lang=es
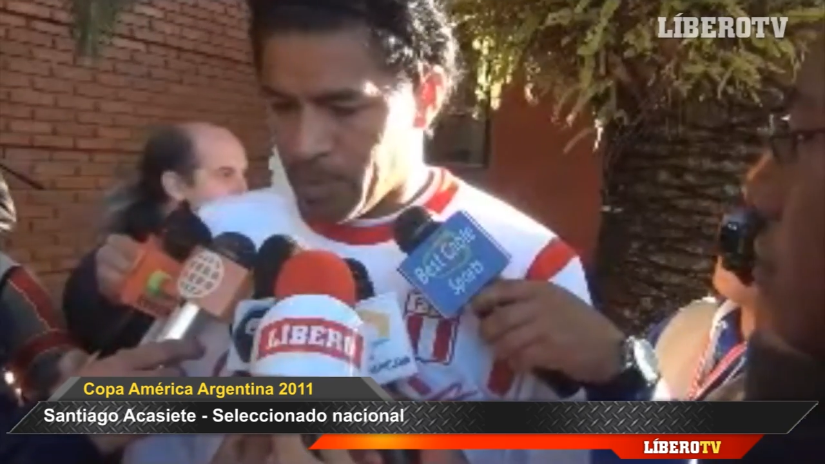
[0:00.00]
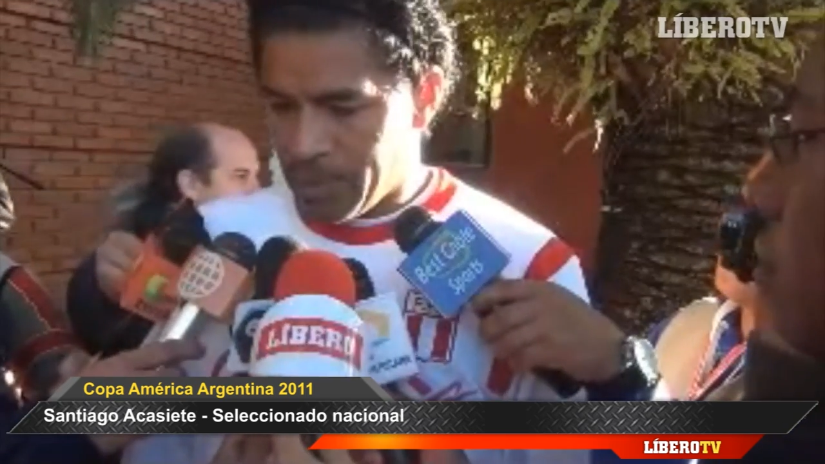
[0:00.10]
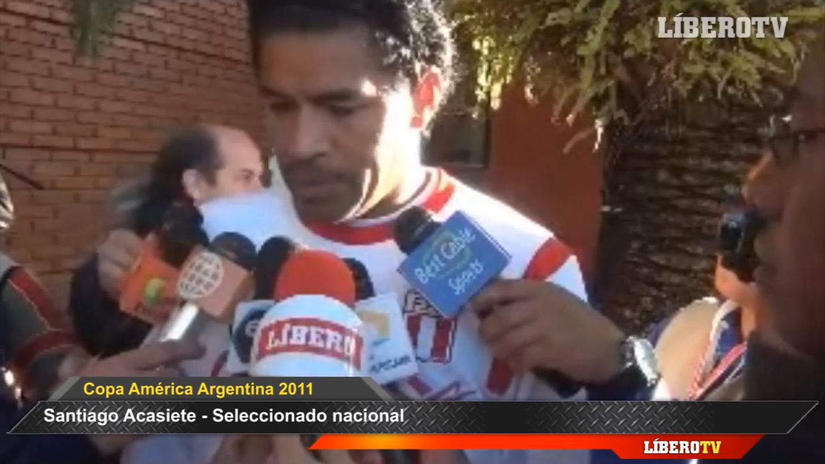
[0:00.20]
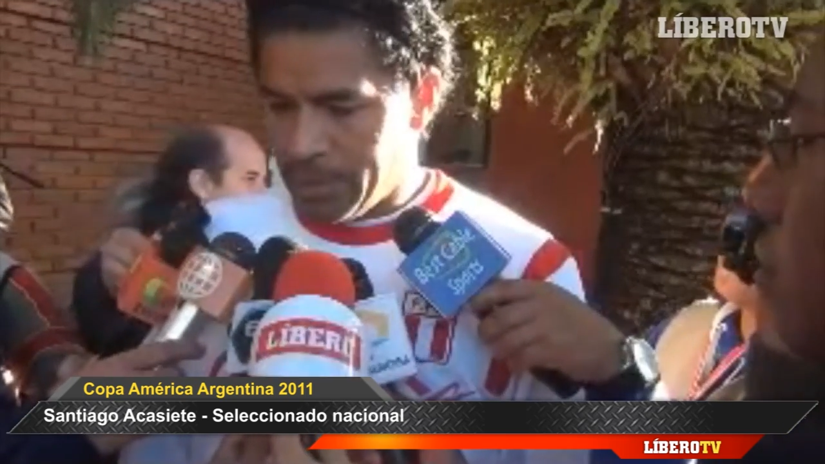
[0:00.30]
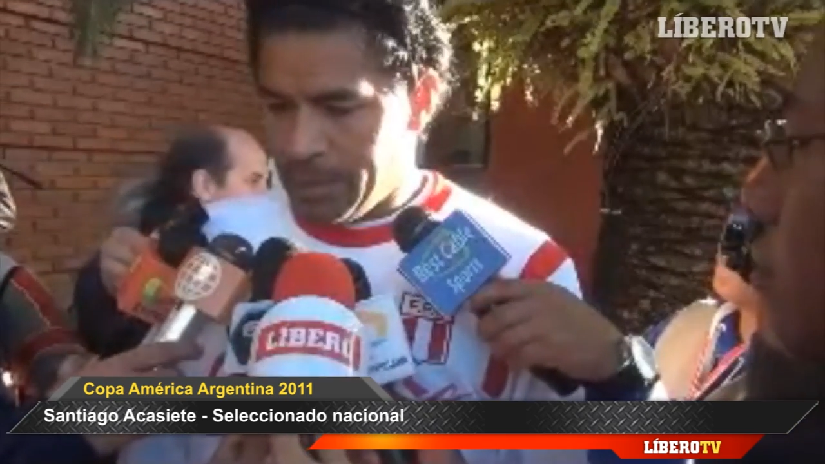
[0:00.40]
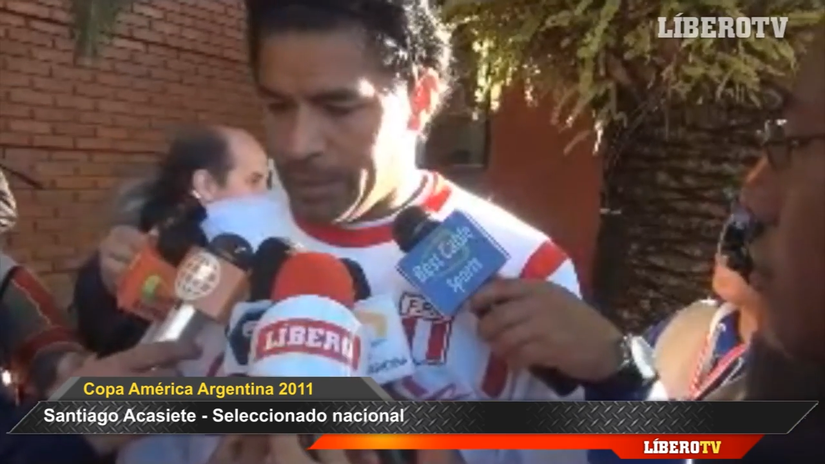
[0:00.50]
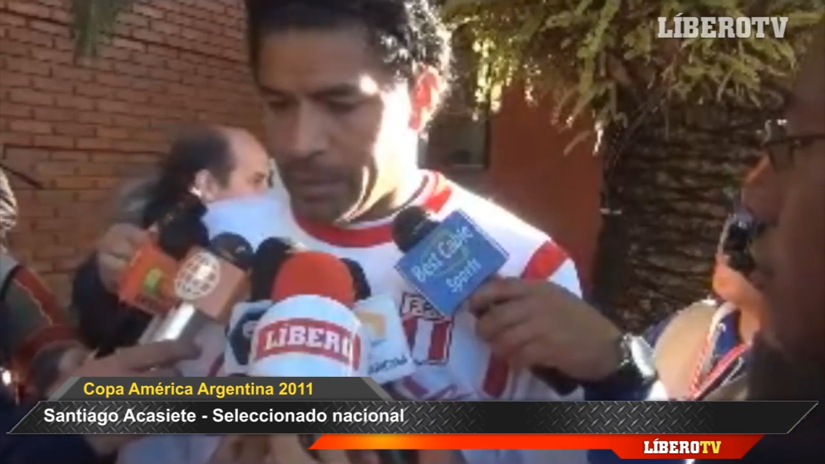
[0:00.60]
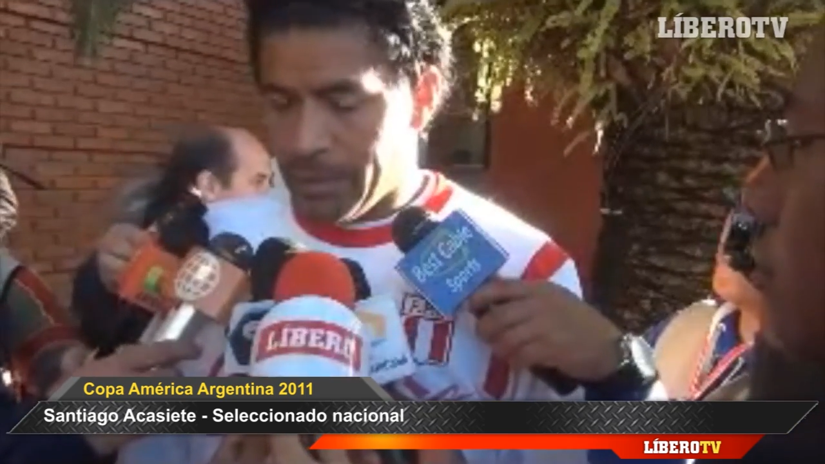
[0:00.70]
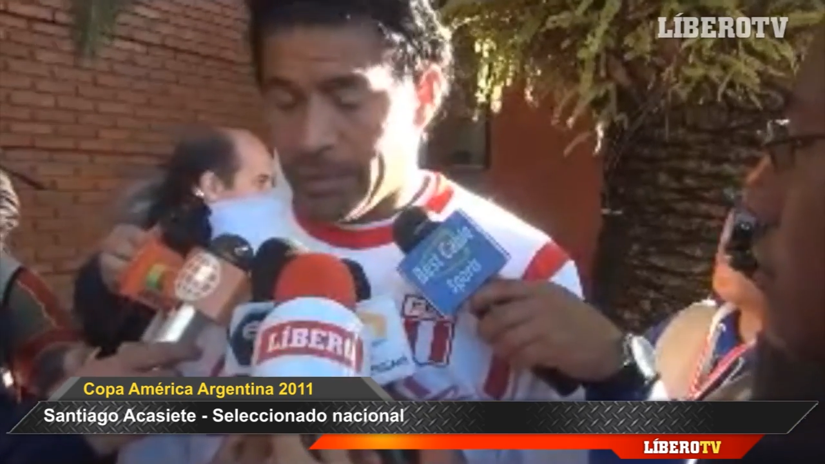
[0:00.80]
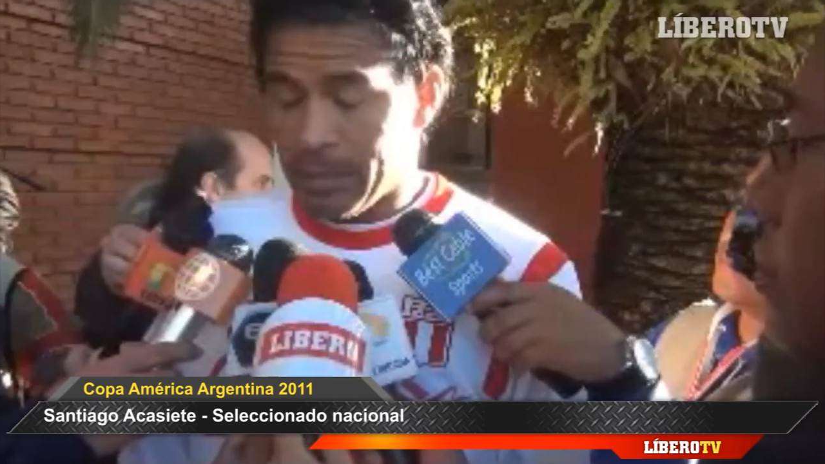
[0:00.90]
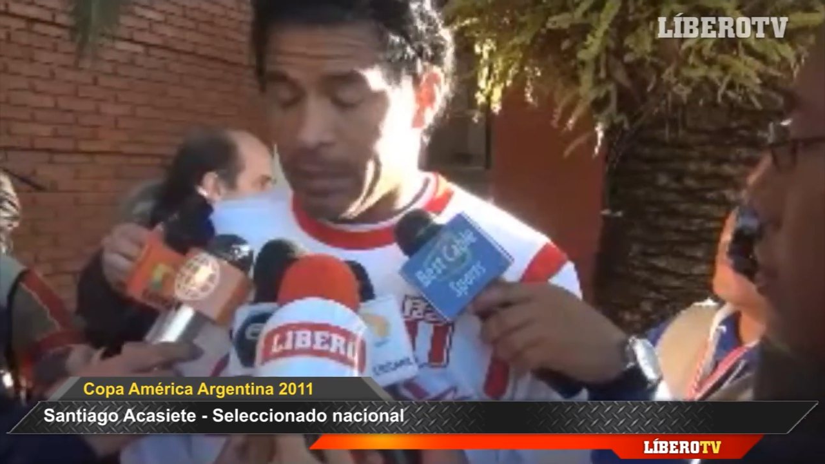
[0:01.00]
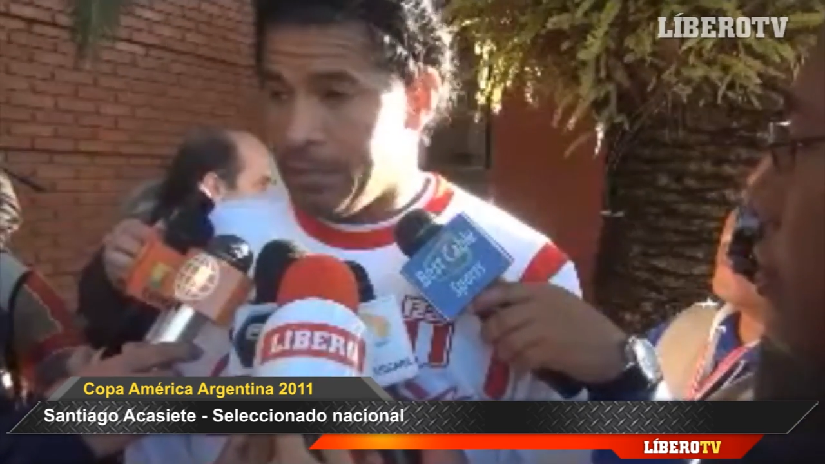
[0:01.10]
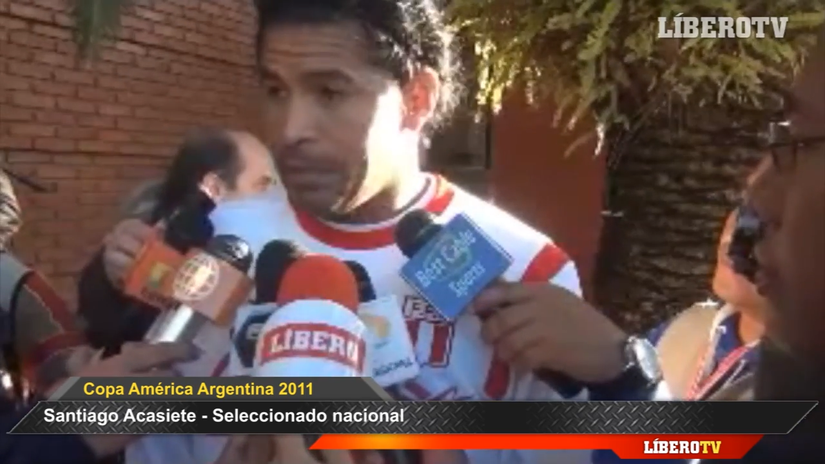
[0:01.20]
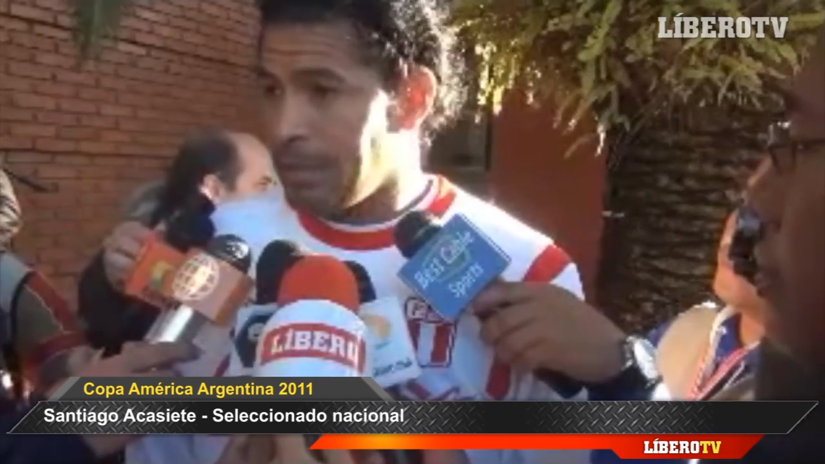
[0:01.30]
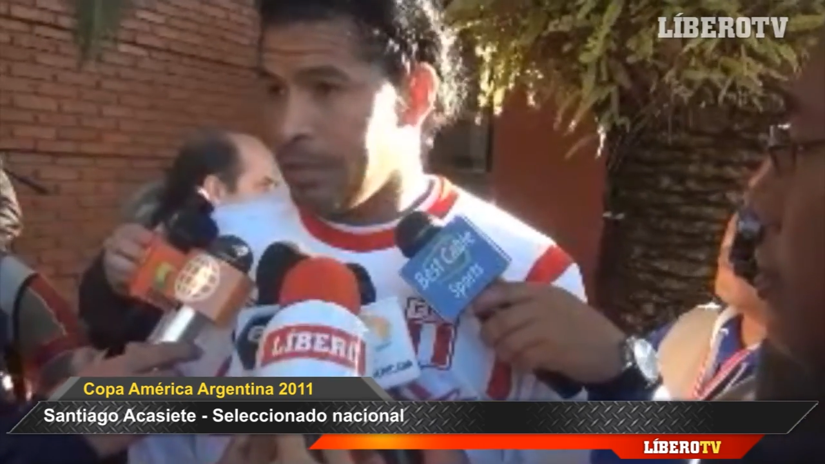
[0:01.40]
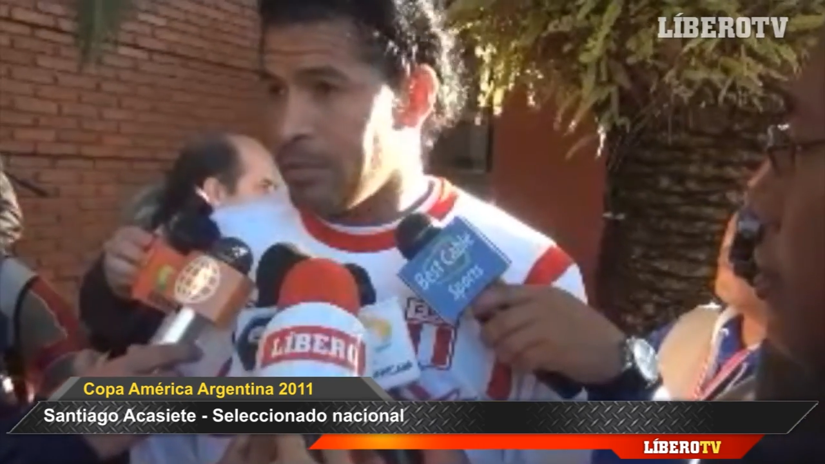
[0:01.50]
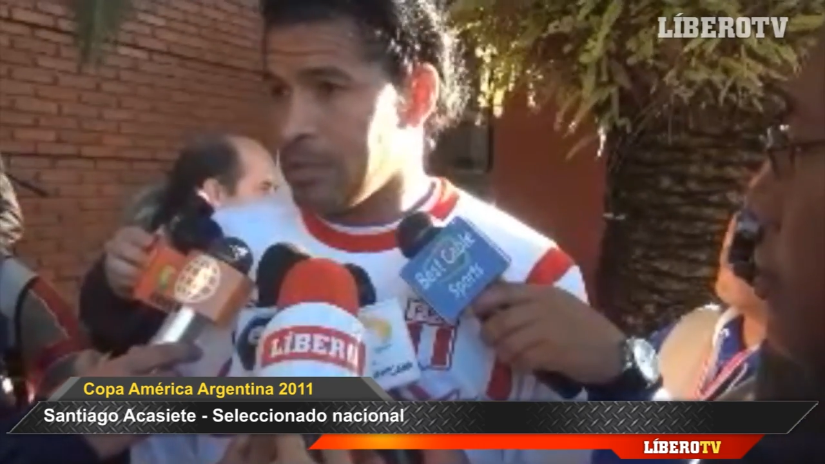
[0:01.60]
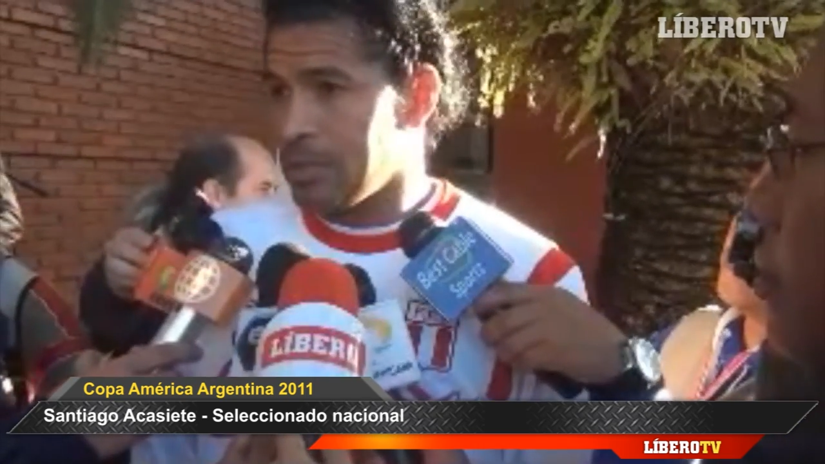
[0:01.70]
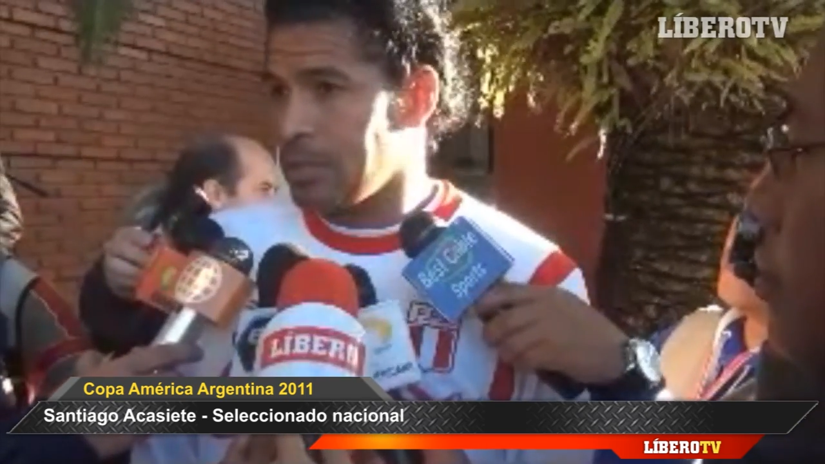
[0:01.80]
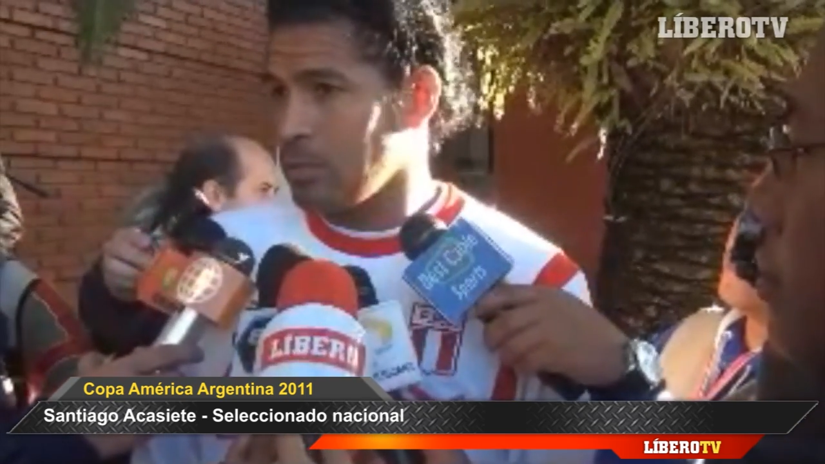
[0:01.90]
eh, intentaremos
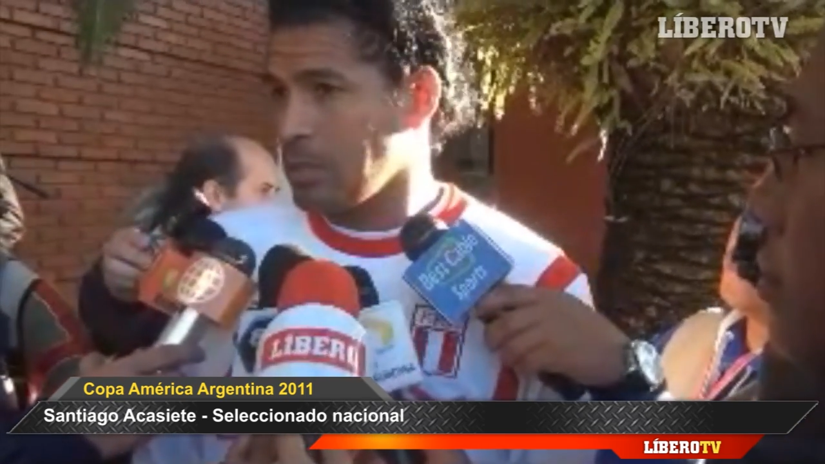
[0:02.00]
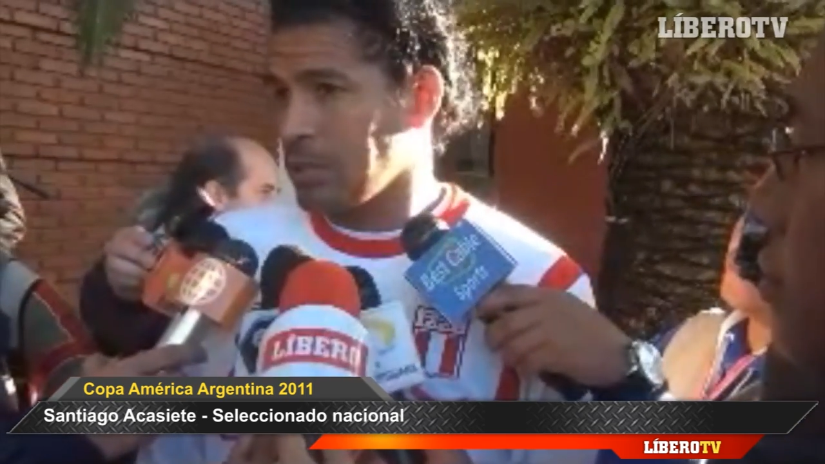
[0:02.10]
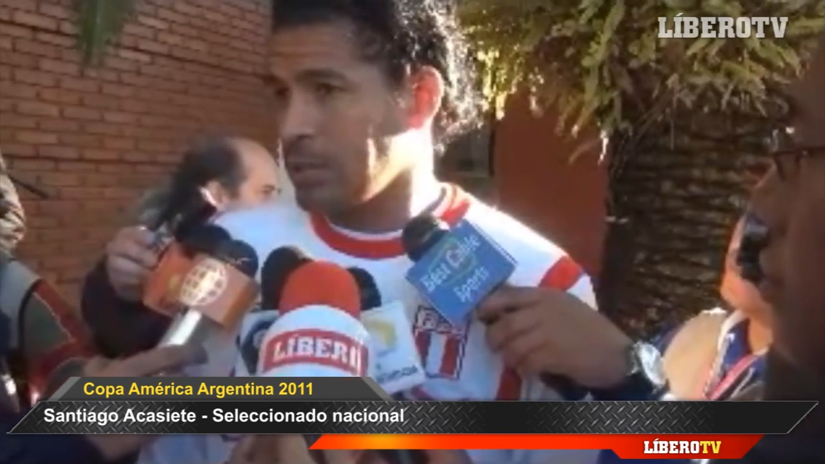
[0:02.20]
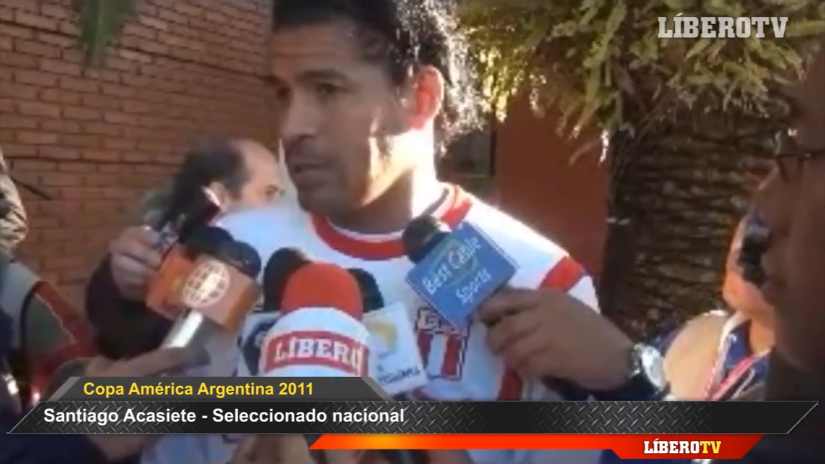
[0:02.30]
hacer un buen trabajo,